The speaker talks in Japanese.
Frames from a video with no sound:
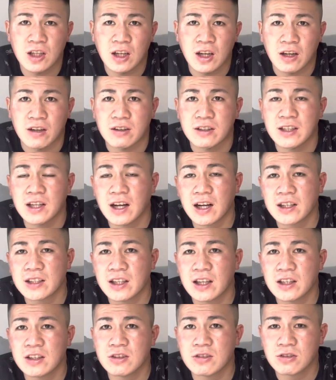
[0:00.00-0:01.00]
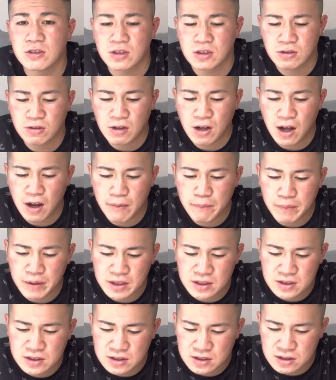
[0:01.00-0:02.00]
あの、平方野球っていうのがあんま
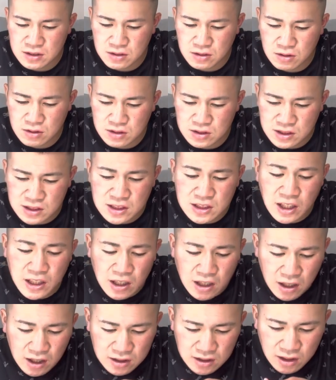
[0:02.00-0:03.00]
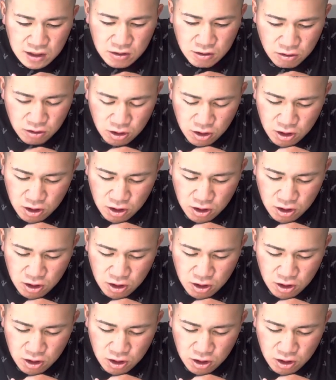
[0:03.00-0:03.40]
り好きじゃなかったと。